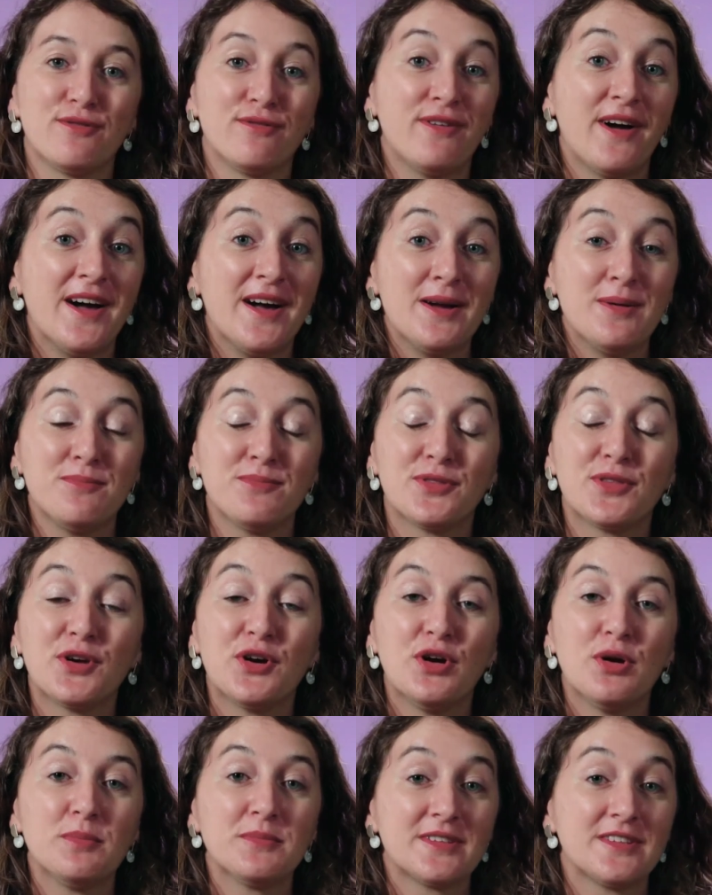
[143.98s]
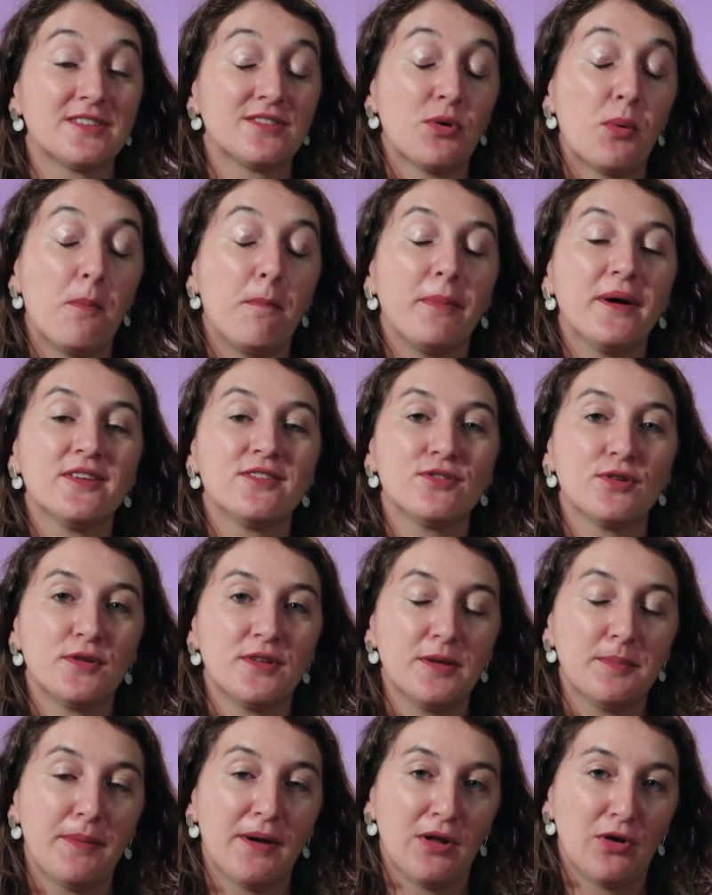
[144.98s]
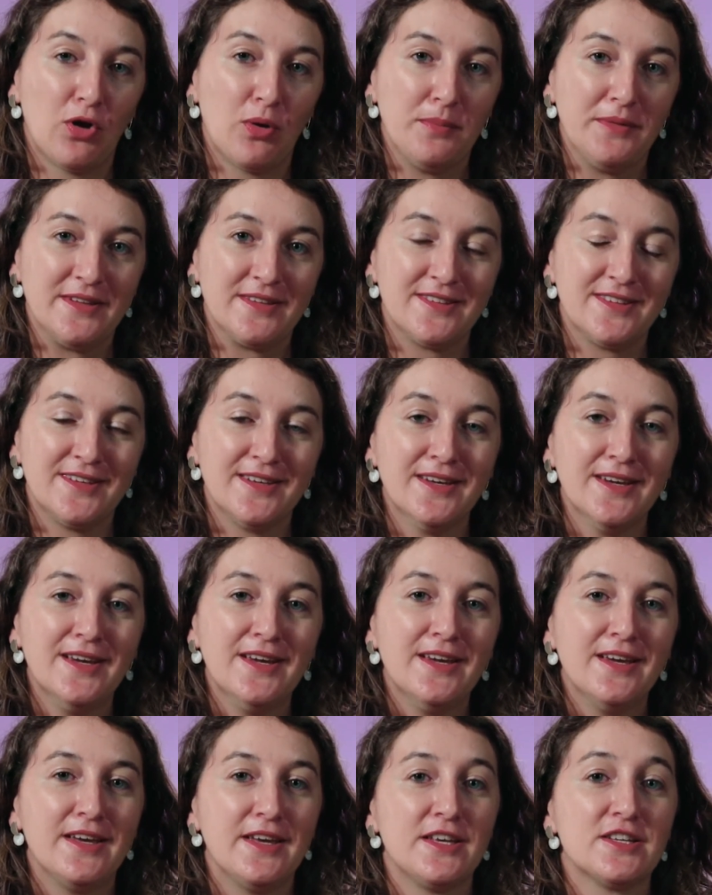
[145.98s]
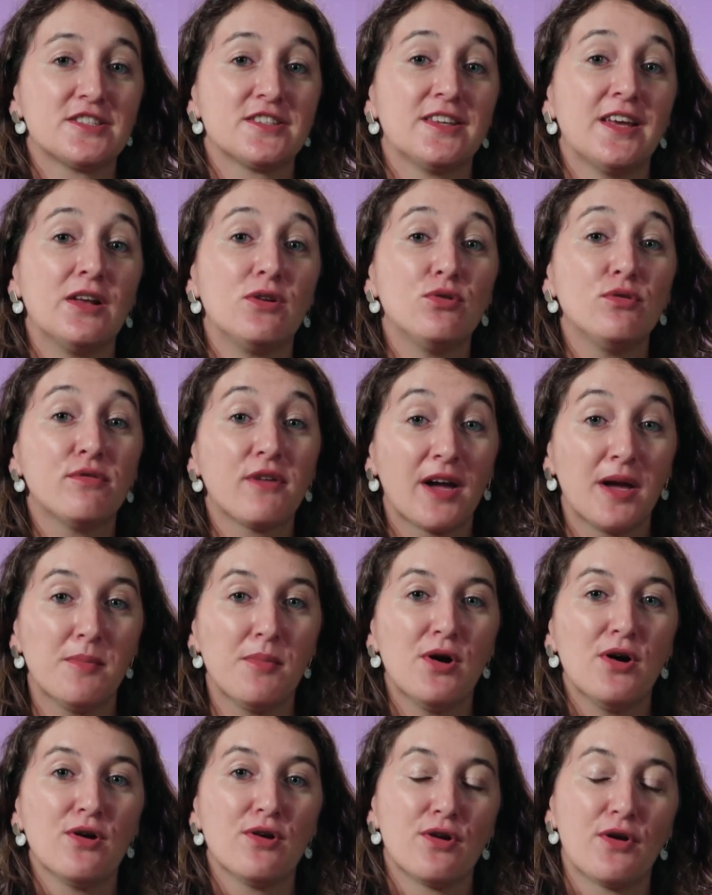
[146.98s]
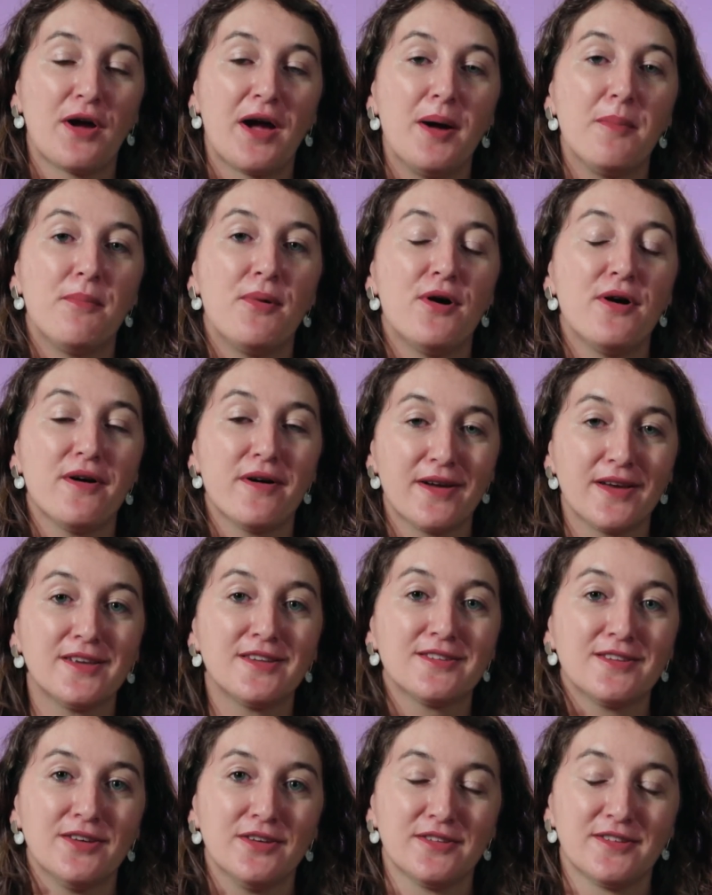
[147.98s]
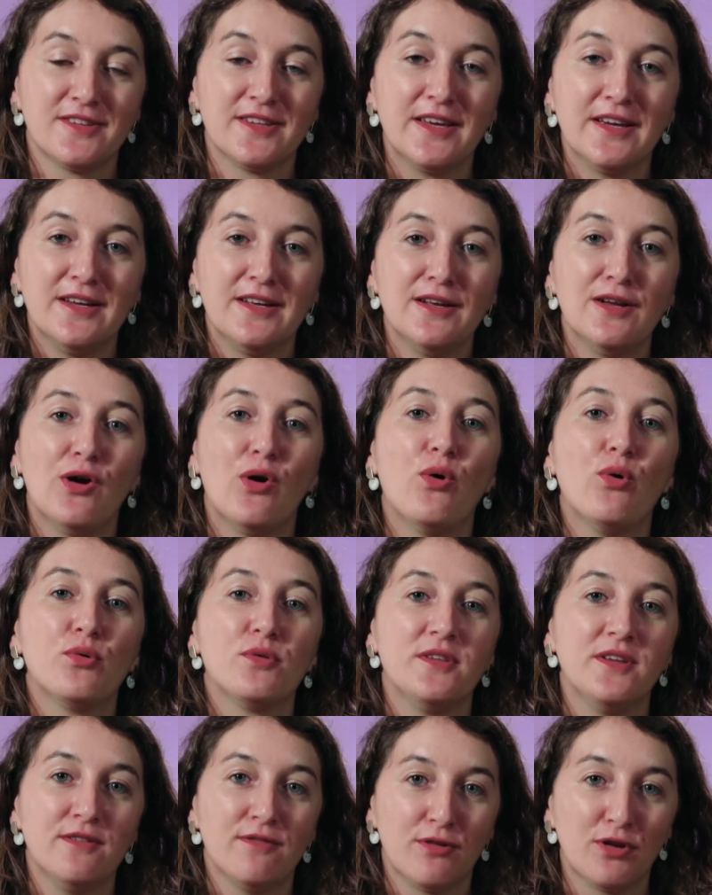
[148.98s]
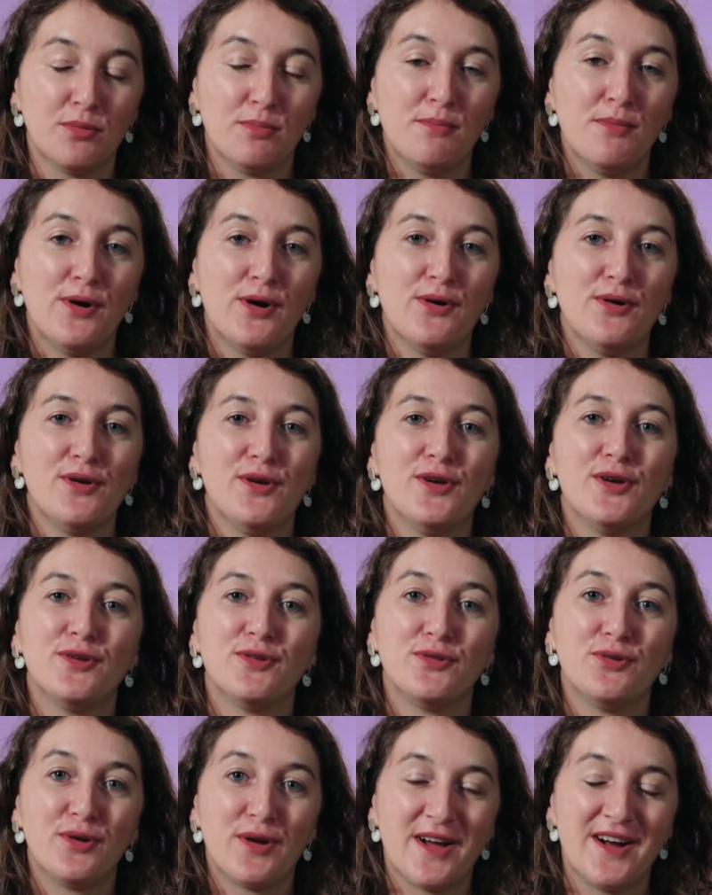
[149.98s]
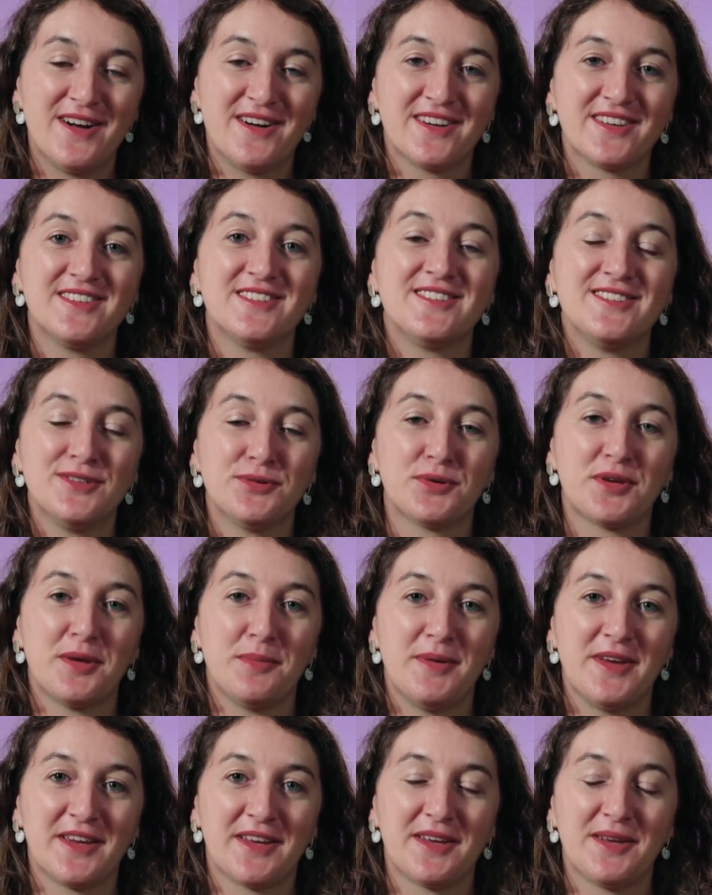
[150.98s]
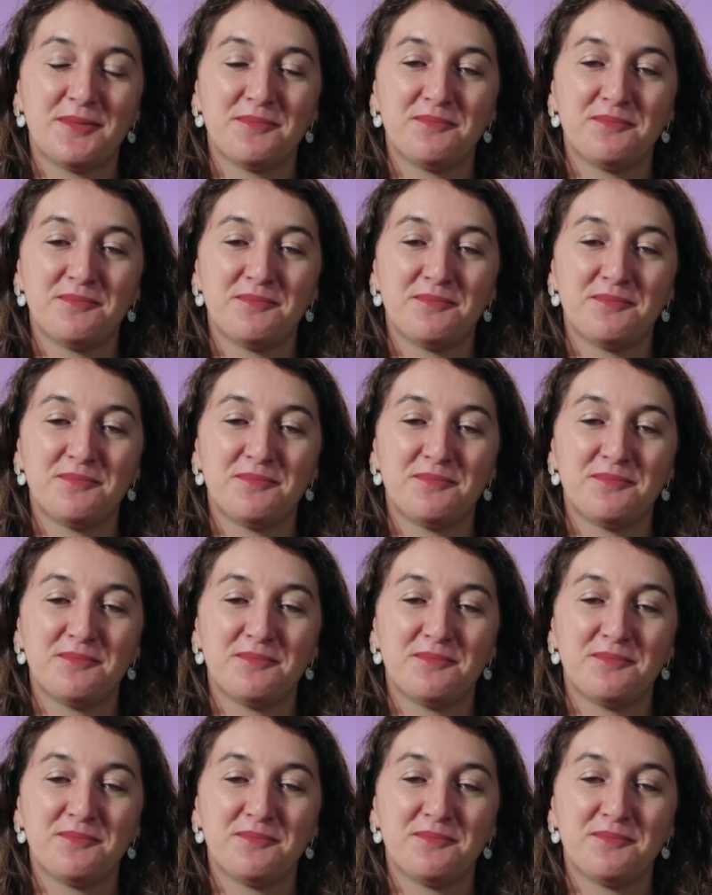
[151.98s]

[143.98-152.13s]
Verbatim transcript: femmes, d'hommes qui sont passionnés par leur métier et je salue vraiment leur rapport essentiel au développement de l'art ici au Québec.